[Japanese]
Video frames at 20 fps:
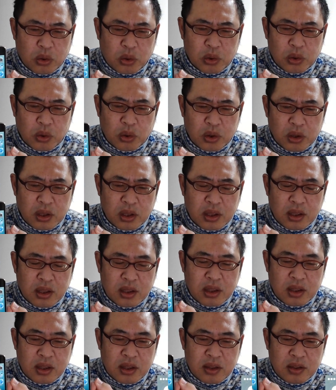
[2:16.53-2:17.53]
この
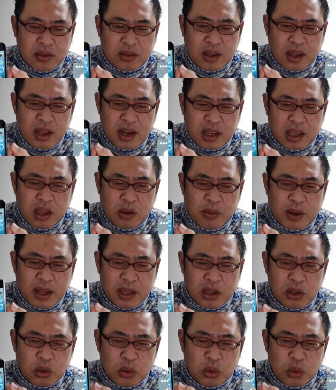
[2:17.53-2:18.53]
西暦和
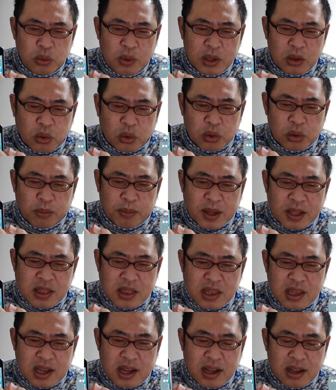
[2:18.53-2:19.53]
暦の上のこの
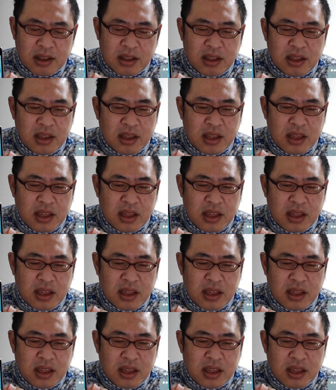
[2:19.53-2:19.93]
バッジが